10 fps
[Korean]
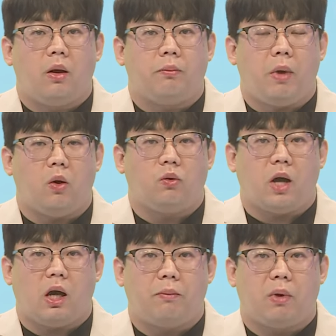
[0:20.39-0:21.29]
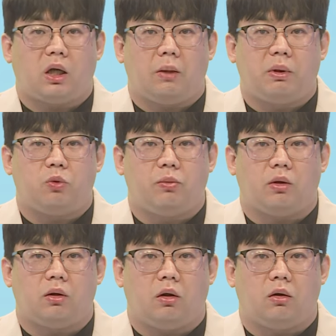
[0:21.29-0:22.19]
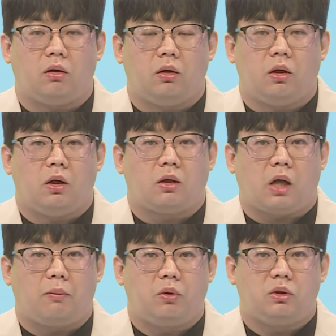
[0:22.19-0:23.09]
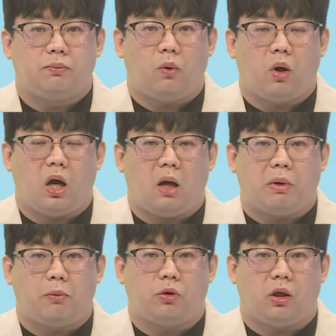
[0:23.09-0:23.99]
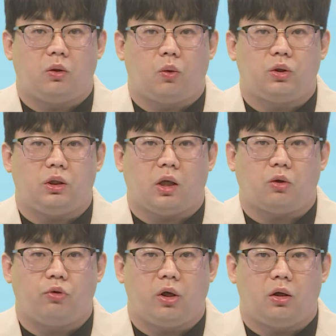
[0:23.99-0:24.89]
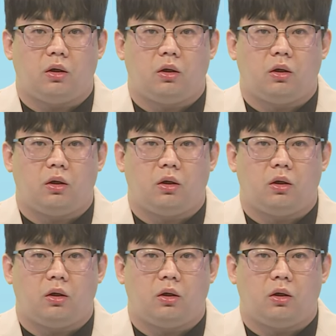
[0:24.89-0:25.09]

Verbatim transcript: 매우 강한 바람이 불면서 강풍특보가 발표되는 곳이 있겠고요.